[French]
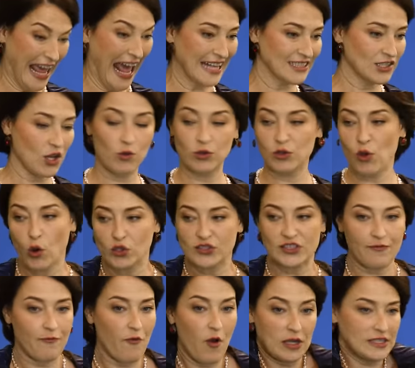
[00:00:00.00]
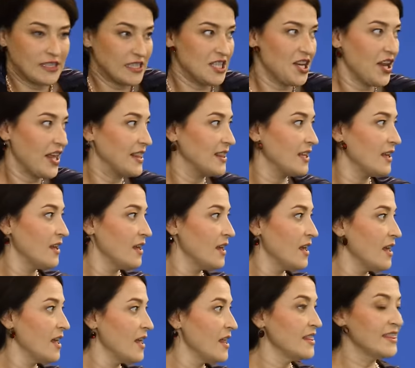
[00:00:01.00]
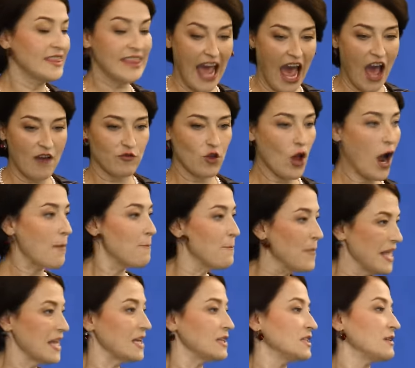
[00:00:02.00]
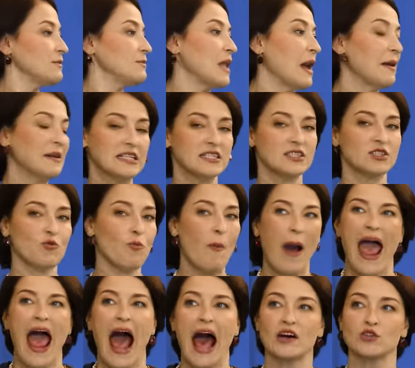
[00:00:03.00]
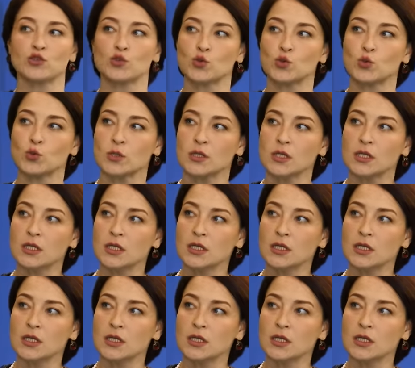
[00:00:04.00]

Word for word: chiens et les chats qui traînent dans la rue. Voilà que tu me ramènes des mendiants chez moi.